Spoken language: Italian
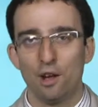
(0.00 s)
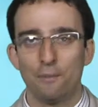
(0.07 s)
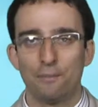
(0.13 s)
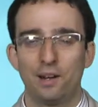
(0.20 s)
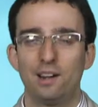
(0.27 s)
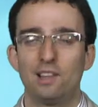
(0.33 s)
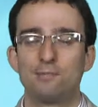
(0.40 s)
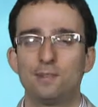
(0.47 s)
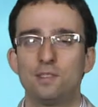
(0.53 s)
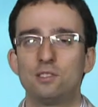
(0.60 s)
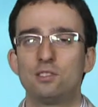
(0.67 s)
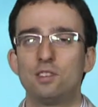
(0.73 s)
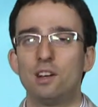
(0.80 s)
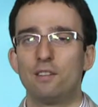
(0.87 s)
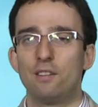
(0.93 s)
per
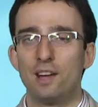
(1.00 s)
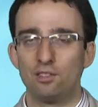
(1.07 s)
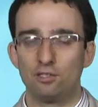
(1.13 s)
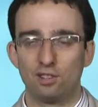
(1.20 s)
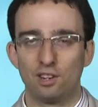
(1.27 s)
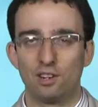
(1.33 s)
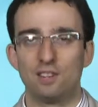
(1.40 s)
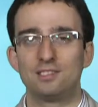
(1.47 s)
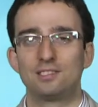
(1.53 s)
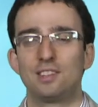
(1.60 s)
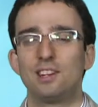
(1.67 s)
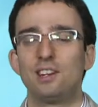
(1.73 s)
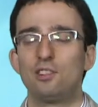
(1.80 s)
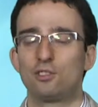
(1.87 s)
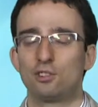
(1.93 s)
l'espansione verso le
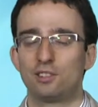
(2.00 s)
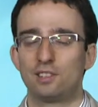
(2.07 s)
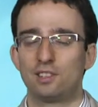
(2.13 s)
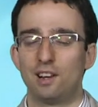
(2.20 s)
nostre regioni